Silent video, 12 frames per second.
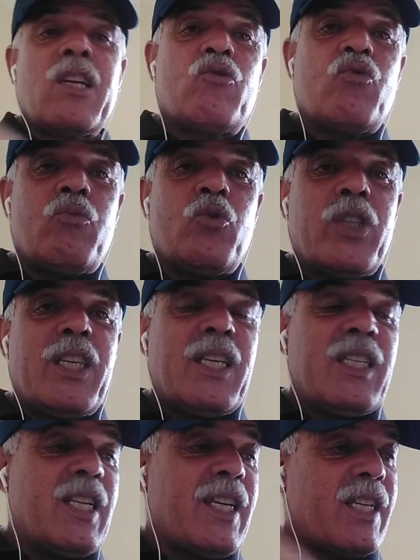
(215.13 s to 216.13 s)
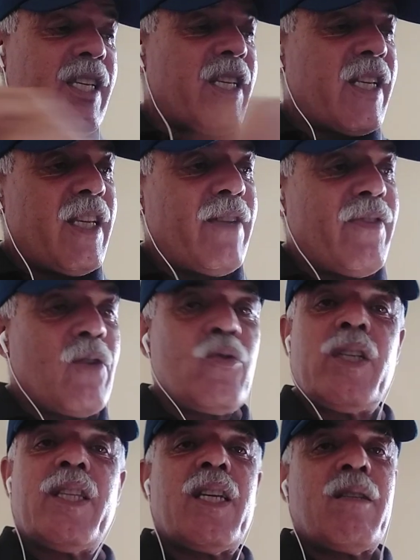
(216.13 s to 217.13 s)
الثبوتيه الى اخره
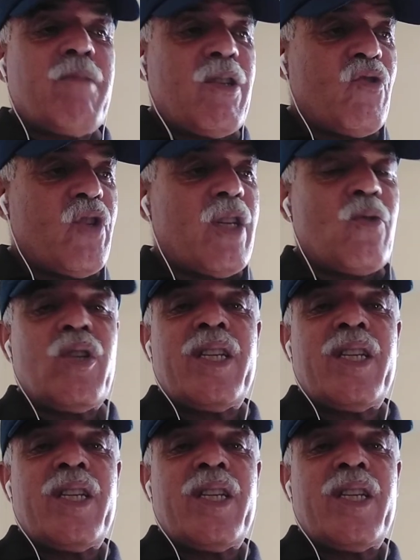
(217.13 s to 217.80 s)
فكنا دائما نشير